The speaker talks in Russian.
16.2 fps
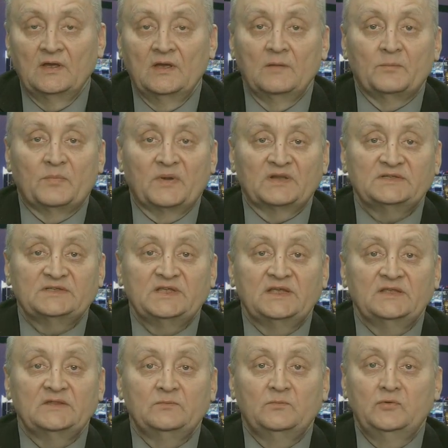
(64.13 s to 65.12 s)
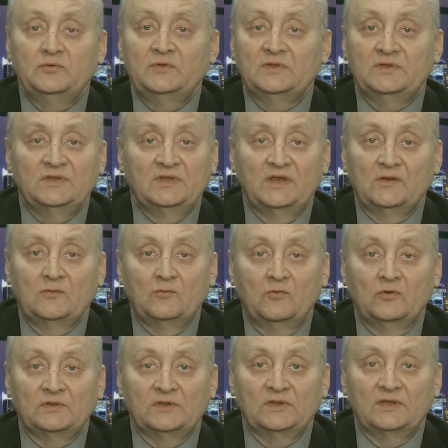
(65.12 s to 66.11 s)
Процент будет не
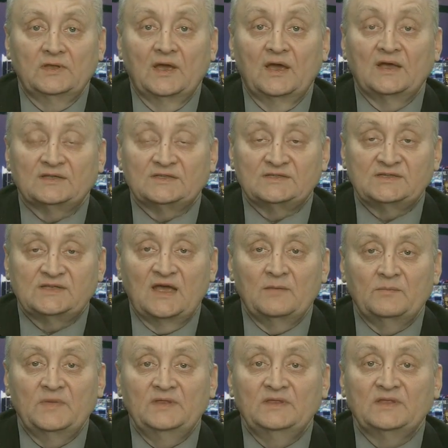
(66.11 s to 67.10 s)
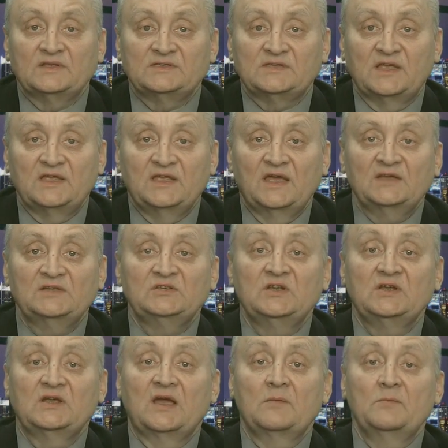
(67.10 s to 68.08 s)
льготный, а самый
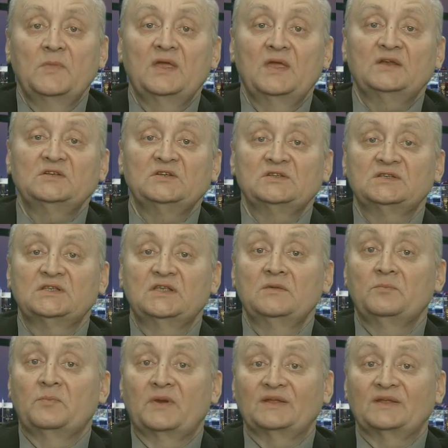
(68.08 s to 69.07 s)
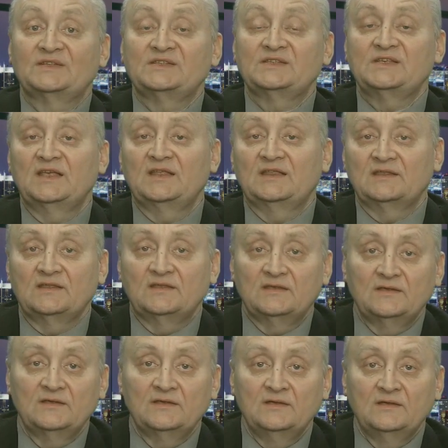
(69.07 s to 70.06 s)
настоящий коммерческий процент.
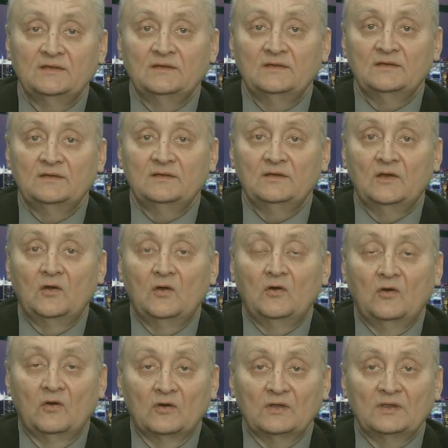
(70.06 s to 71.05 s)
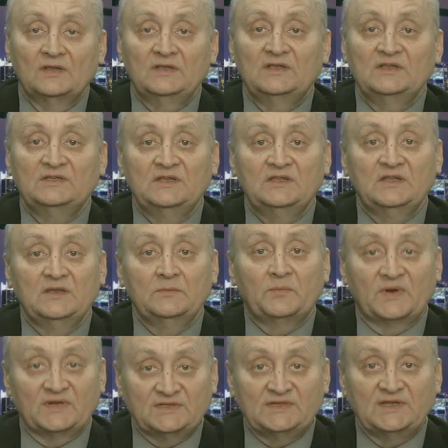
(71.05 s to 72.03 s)
Около
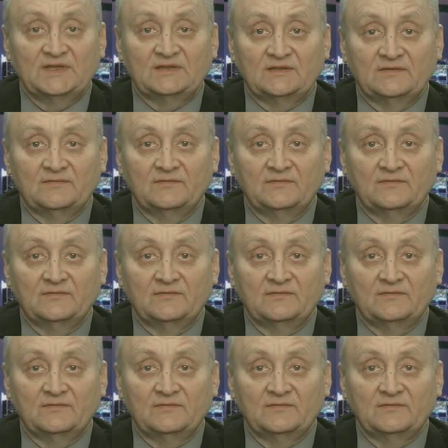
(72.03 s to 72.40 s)
10%.